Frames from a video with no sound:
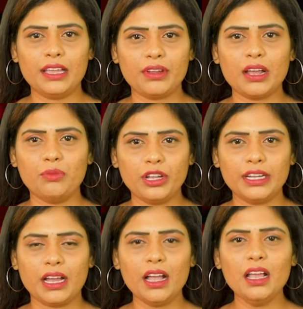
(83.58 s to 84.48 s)
దేవరా
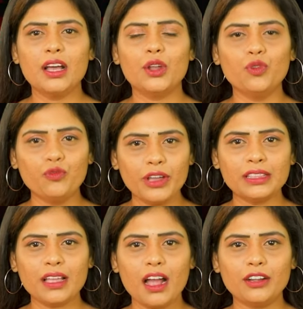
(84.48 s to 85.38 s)
ముంగిట
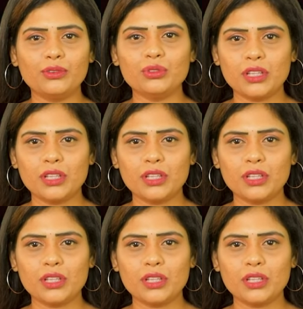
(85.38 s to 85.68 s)
నువ్వెంత అంటూ